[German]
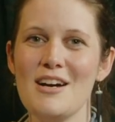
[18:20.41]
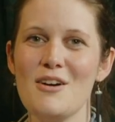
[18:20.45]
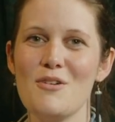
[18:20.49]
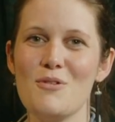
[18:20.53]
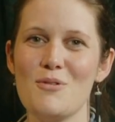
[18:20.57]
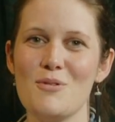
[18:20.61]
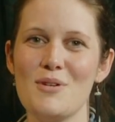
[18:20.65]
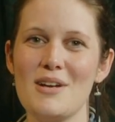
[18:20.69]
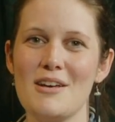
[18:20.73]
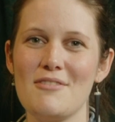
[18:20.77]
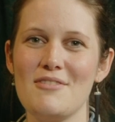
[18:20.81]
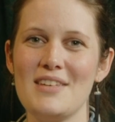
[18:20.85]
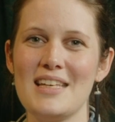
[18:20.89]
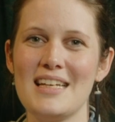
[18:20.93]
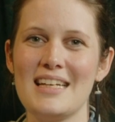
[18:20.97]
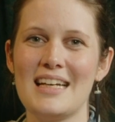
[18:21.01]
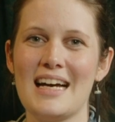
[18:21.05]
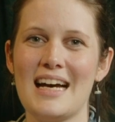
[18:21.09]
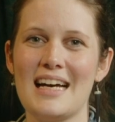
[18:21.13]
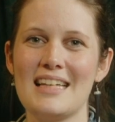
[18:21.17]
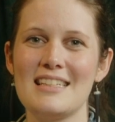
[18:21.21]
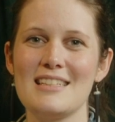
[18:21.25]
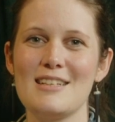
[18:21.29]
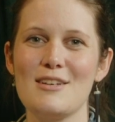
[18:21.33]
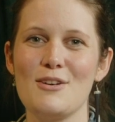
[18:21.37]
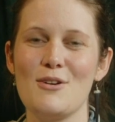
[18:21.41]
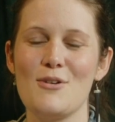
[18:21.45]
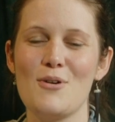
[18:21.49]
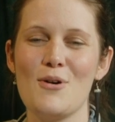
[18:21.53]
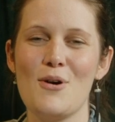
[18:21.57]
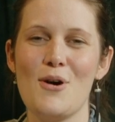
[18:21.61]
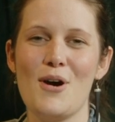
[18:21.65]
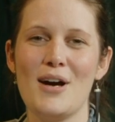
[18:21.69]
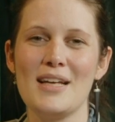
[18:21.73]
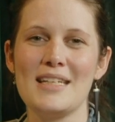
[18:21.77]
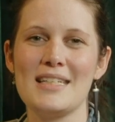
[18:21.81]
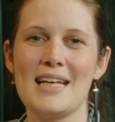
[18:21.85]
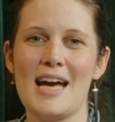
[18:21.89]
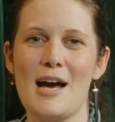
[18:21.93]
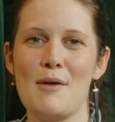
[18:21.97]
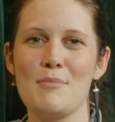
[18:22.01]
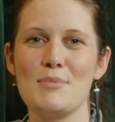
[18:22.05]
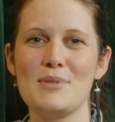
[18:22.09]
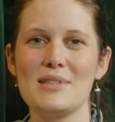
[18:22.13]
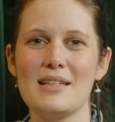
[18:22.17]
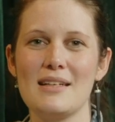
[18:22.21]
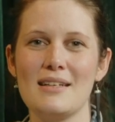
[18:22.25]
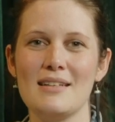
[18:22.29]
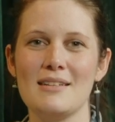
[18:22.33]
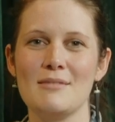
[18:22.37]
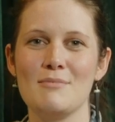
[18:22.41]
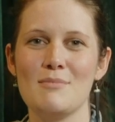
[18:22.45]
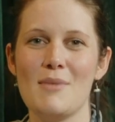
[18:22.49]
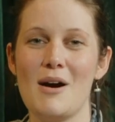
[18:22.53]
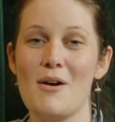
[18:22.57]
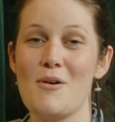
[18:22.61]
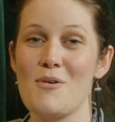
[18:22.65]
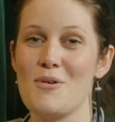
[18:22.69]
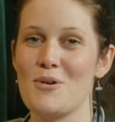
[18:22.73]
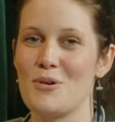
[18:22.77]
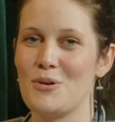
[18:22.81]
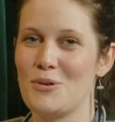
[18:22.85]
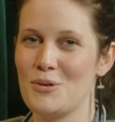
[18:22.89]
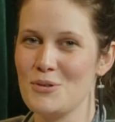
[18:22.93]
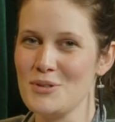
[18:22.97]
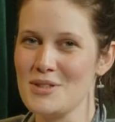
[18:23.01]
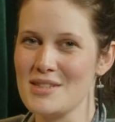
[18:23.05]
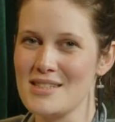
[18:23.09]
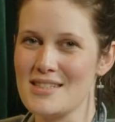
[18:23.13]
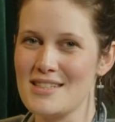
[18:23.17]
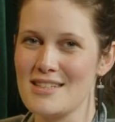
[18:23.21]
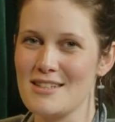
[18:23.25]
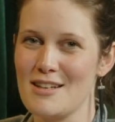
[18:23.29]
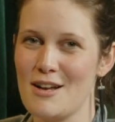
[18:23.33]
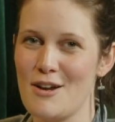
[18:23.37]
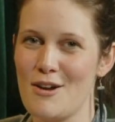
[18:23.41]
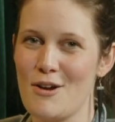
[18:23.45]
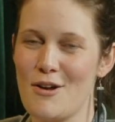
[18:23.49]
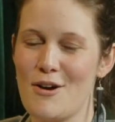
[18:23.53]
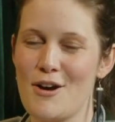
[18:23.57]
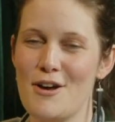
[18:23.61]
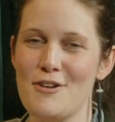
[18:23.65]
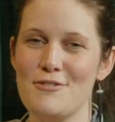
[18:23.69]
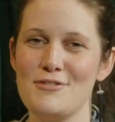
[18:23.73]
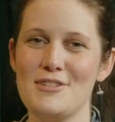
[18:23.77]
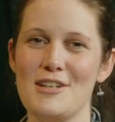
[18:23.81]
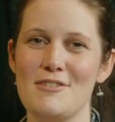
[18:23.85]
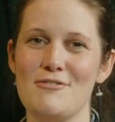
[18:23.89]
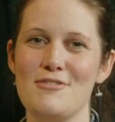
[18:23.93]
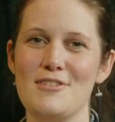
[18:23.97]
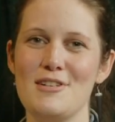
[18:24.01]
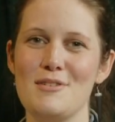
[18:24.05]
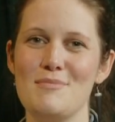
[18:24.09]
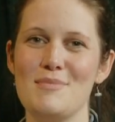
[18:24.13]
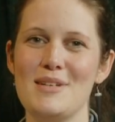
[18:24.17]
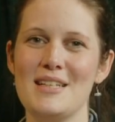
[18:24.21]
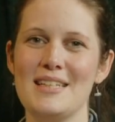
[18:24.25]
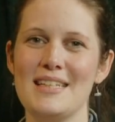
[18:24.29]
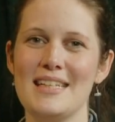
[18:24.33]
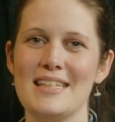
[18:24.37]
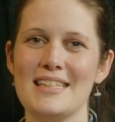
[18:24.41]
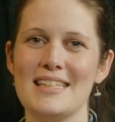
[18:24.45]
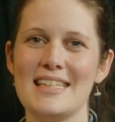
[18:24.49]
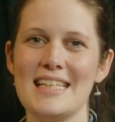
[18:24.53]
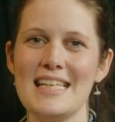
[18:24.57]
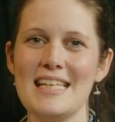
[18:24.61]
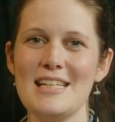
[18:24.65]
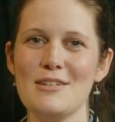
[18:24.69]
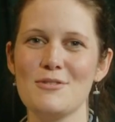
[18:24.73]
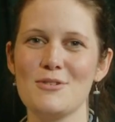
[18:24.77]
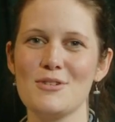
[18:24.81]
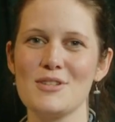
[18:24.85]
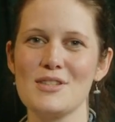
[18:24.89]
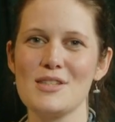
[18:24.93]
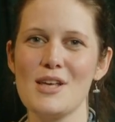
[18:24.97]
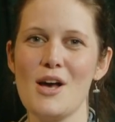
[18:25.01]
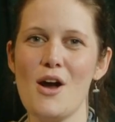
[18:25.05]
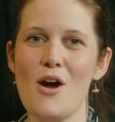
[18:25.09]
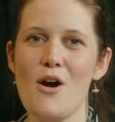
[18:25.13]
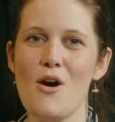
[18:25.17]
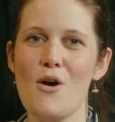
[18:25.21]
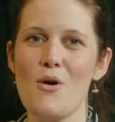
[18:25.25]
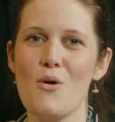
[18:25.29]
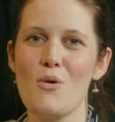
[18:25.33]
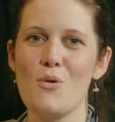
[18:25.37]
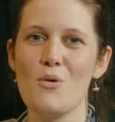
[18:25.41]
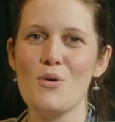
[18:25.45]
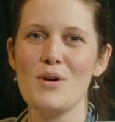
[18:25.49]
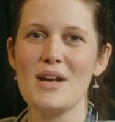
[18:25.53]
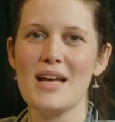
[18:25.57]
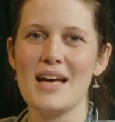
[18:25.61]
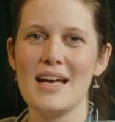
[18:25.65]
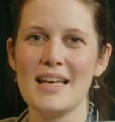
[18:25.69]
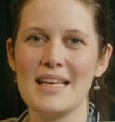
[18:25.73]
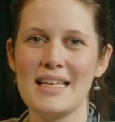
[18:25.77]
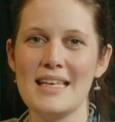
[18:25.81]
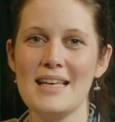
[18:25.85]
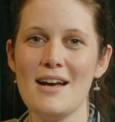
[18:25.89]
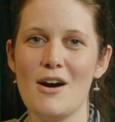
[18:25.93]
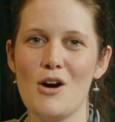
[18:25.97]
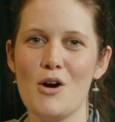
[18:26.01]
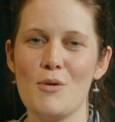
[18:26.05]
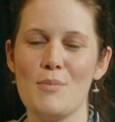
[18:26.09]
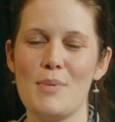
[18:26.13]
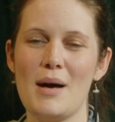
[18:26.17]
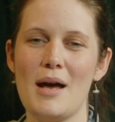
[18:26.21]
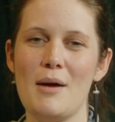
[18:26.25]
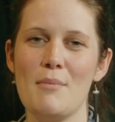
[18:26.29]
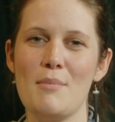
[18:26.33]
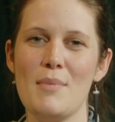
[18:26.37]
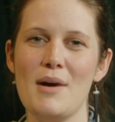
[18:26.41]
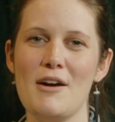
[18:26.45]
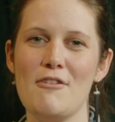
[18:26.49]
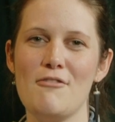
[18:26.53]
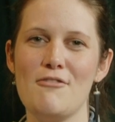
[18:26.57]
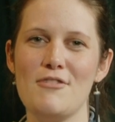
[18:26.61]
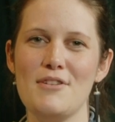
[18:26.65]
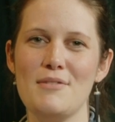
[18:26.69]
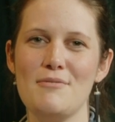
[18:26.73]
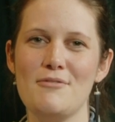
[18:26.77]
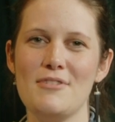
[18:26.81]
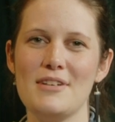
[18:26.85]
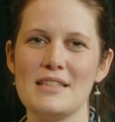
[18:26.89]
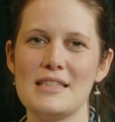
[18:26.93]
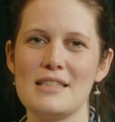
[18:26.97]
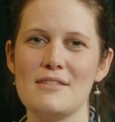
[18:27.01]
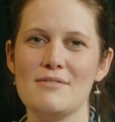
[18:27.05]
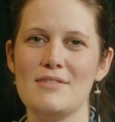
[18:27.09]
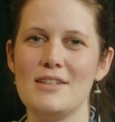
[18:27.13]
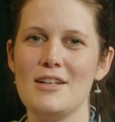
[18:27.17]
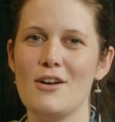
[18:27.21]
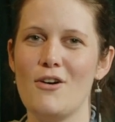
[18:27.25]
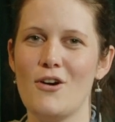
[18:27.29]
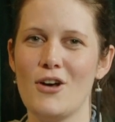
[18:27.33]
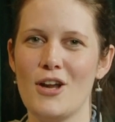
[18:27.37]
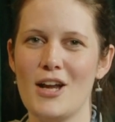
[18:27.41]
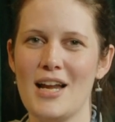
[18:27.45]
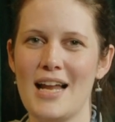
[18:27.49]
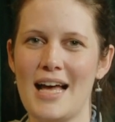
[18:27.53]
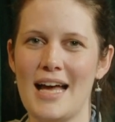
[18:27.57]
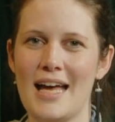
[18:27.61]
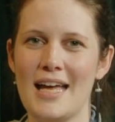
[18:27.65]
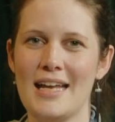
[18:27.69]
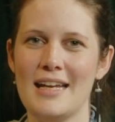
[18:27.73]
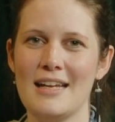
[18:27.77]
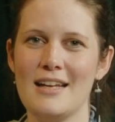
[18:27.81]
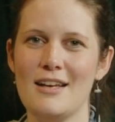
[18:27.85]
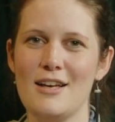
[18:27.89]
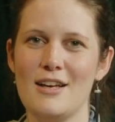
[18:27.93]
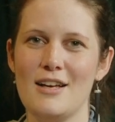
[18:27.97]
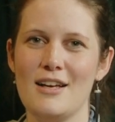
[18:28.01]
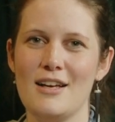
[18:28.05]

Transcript: Oder wie ihr gerade gehört habt, im August läuft der Film in den Kinos oder hier auch beim Filmfestival online